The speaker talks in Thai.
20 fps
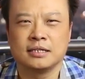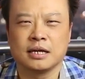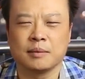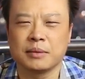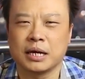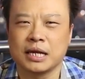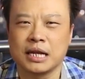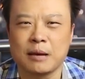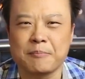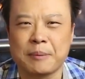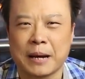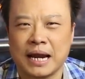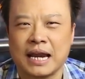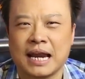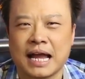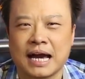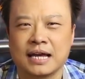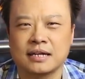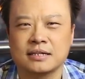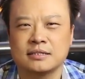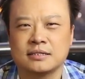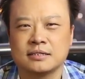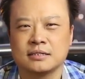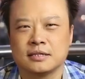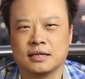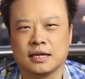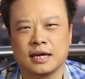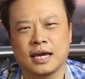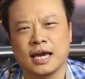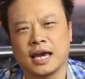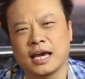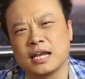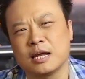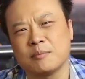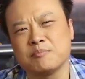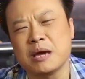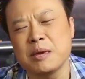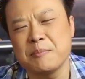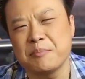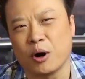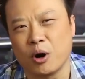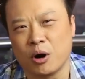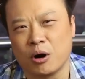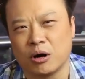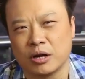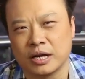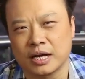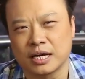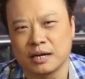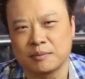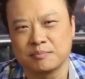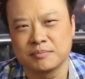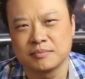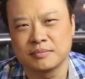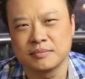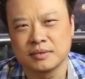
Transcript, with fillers: ทำเงินให้ได้พันล้านแค่นั้นไม่พอนะครับ